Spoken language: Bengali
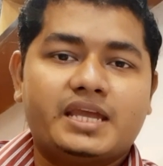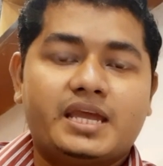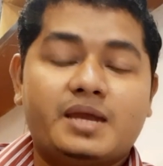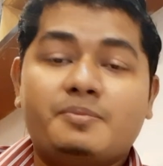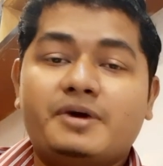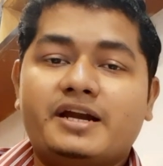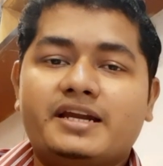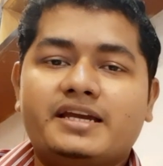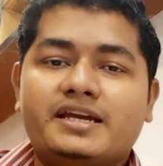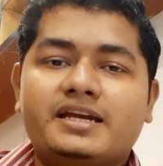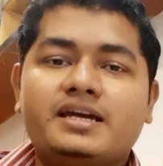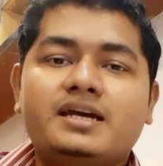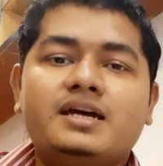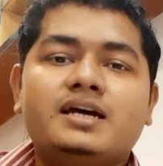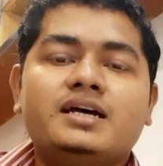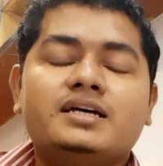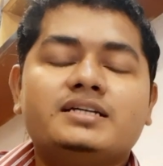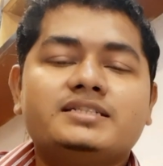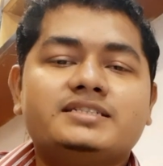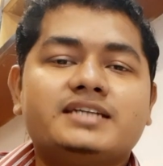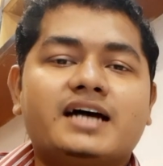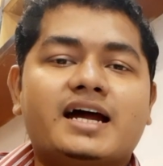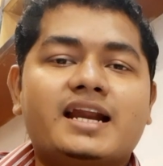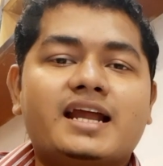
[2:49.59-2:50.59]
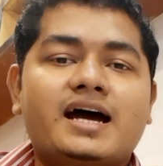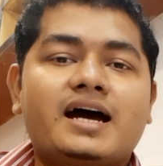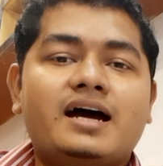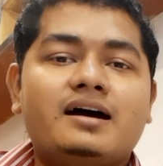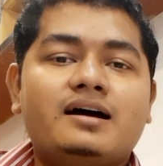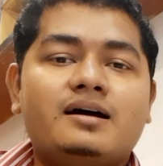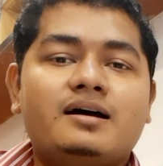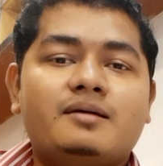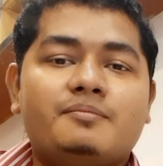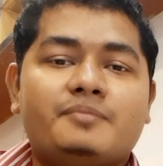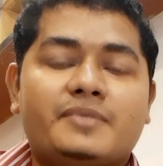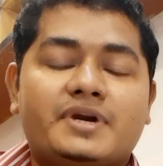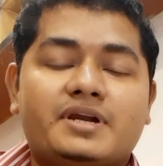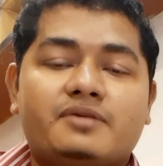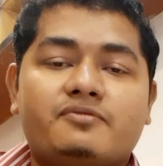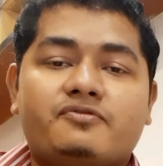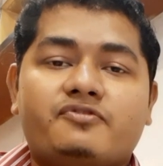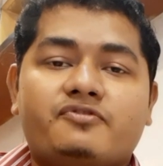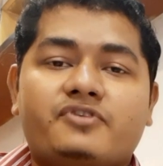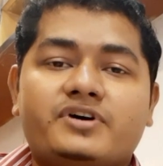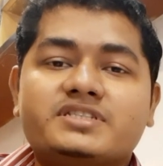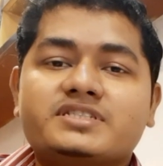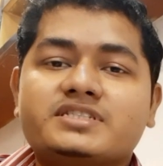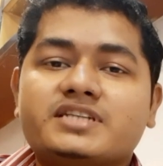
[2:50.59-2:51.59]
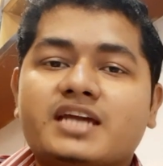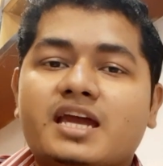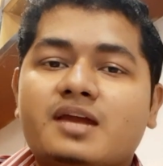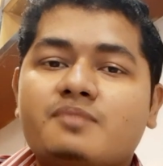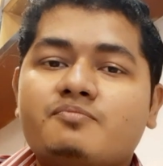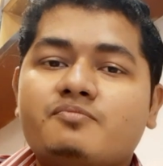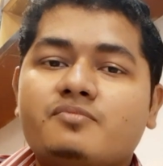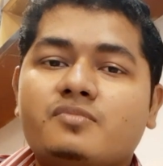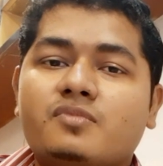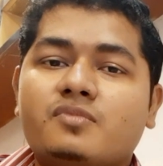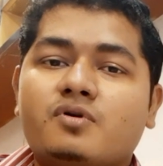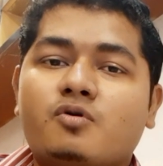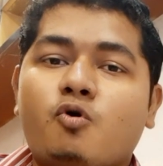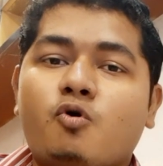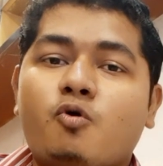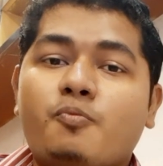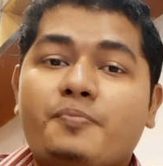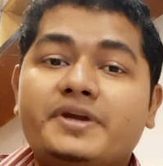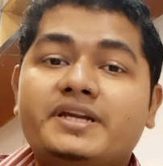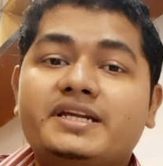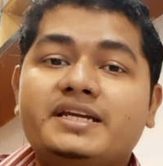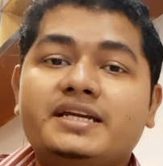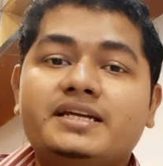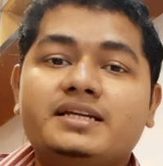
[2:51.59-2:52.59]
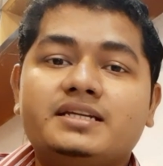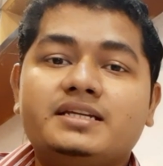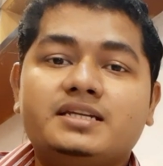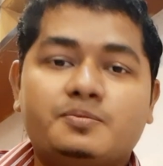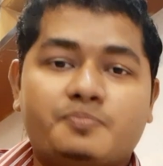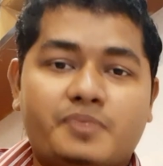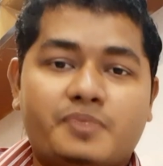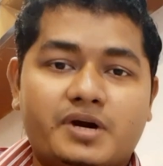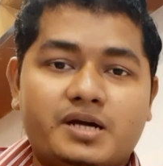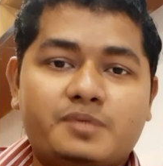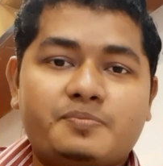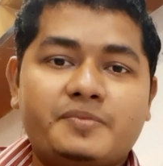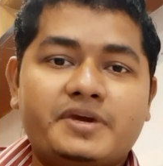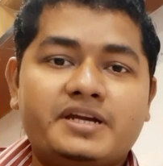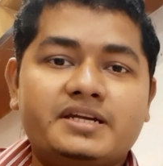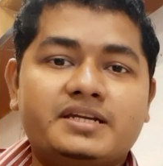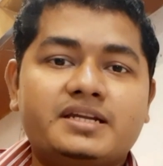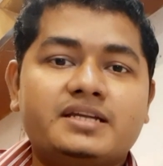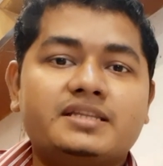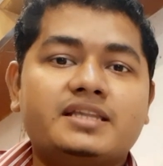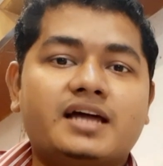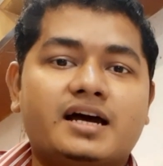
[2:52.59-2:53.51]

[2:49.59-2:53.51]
এবারে যারা মানে ফার্স্ট টাইম ওপিডি ডিপার্টমেন্টে